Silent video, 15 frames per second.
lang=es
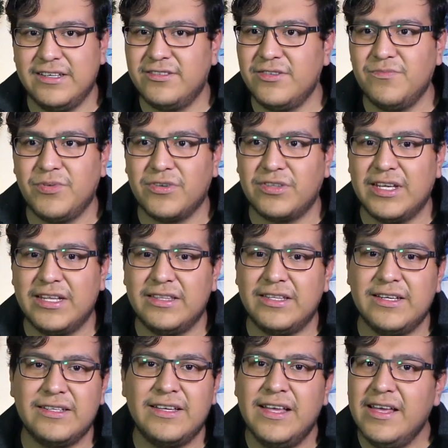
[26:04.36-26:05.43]
10
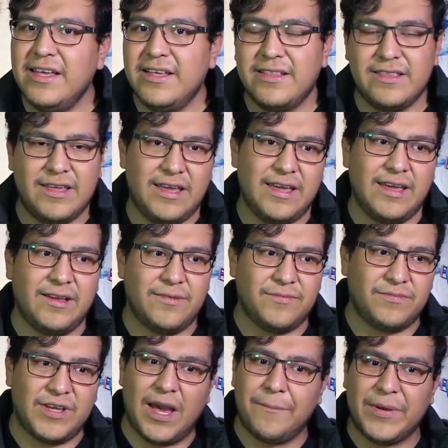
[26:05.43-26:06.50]
importantes que
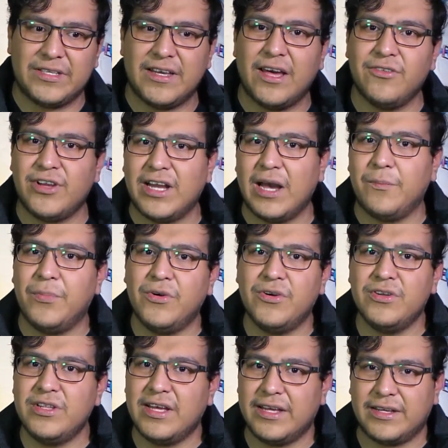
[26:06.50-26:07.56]
ha pasado en
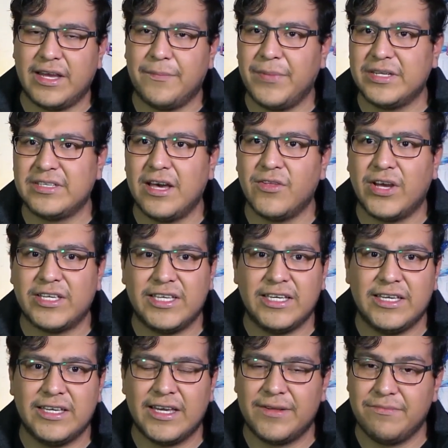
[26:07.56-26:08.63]
Japón, eh, que ha pasado
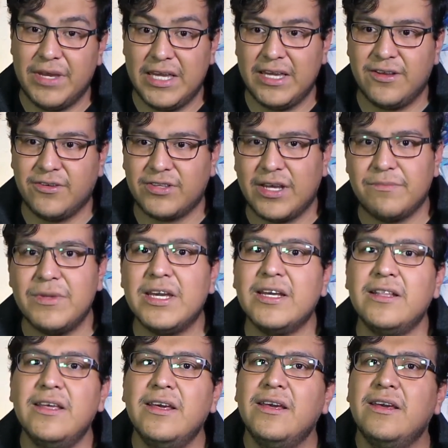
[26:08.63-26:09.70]
aquí en México
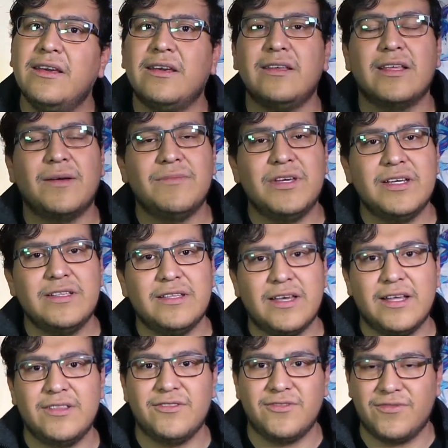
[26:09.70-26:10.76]
también y también
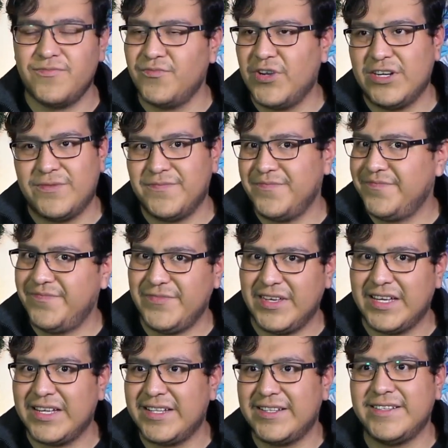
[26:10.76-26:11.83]
en, bueno,
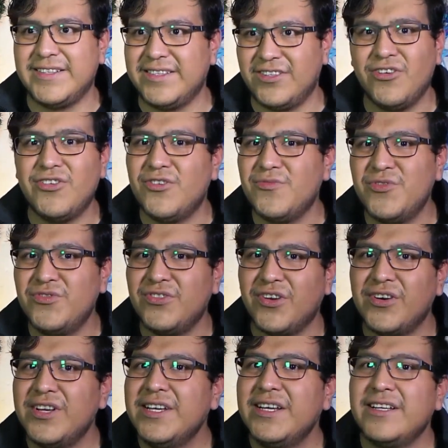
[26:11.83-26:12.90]
todo el
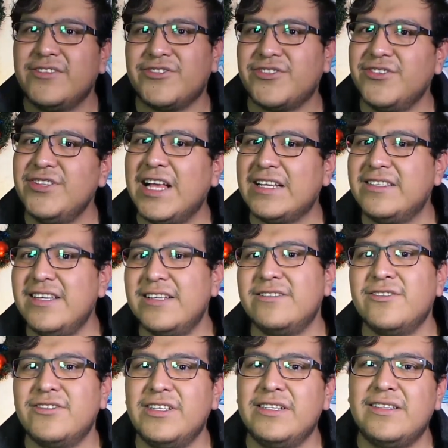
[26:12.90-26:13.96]
mundo. Entonces son las
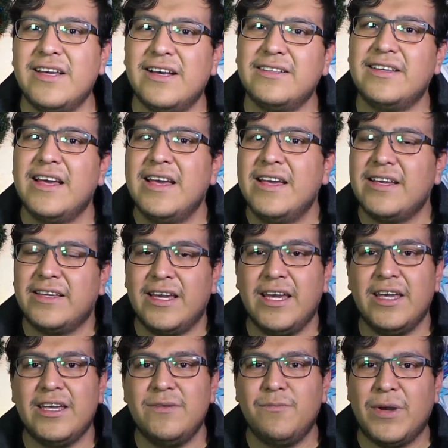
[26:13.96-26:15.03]
10 noticias
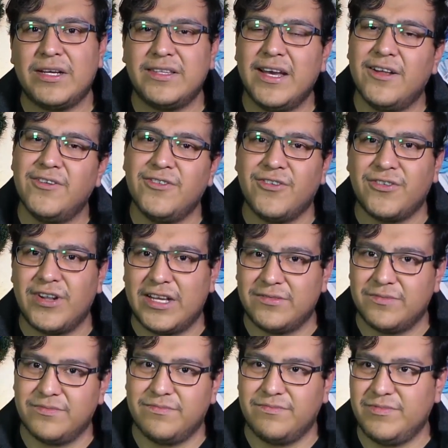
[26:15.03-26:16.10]
que impactaron o
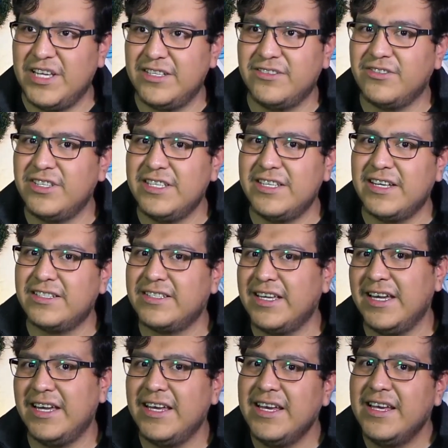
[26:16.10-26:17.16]
las 10 noticias
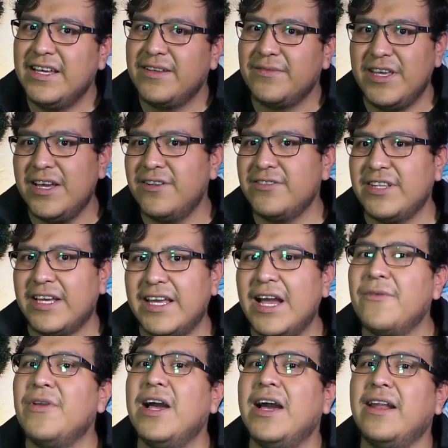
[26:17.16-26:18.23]
que dieron de
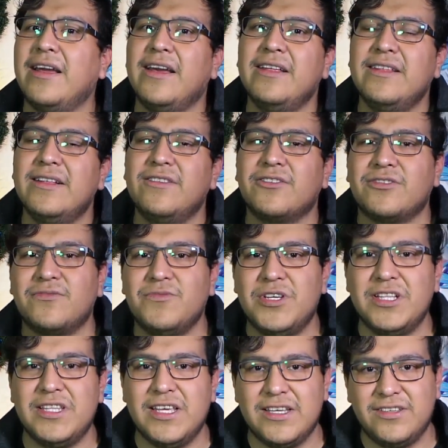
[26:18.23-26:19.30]
qué hablar en el
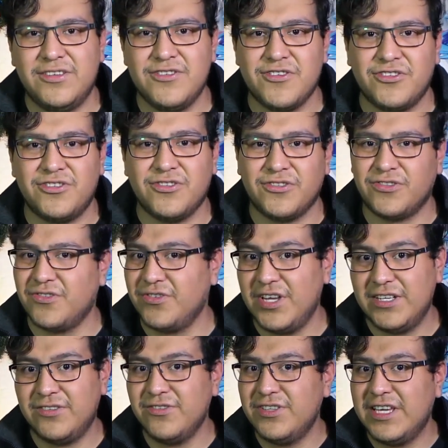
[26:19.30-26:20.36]
2018.
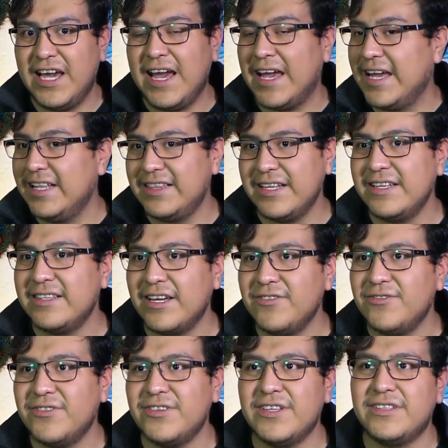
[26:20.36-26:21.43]
Con eso ya el
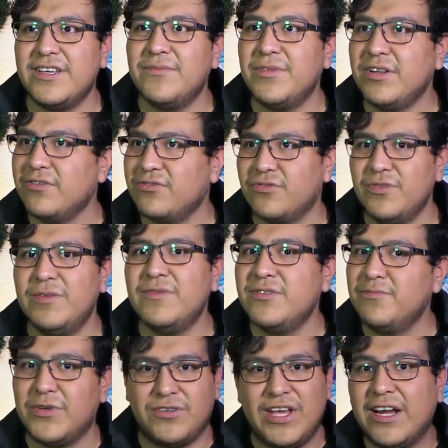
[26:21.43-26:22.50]
31 de diciembre lo
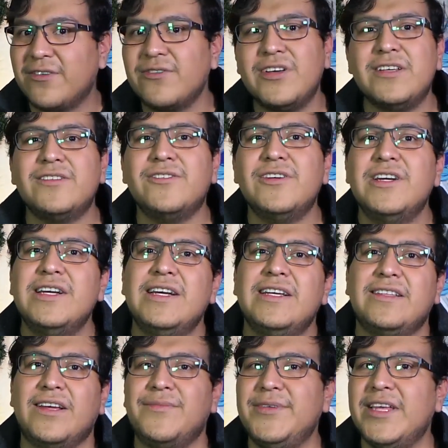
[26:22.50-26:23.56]
subimos, pero ya con eso
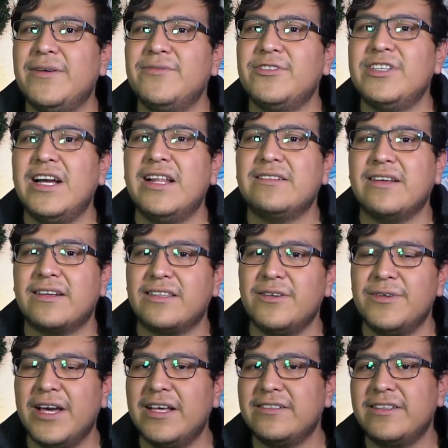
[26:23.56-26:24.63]
terminamos ya las
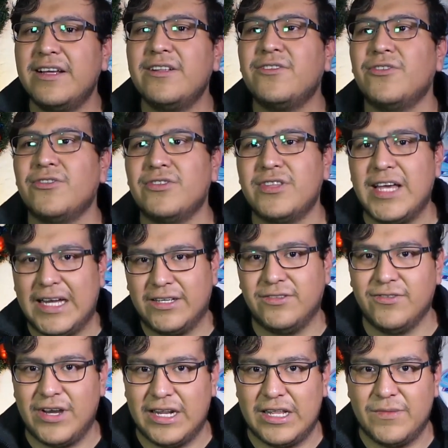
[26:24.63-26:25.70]
actividades del
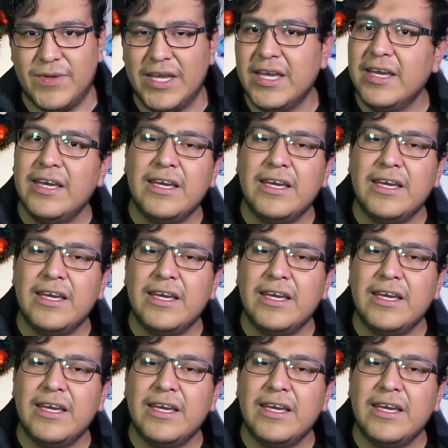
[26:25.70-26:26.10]
contacto anime.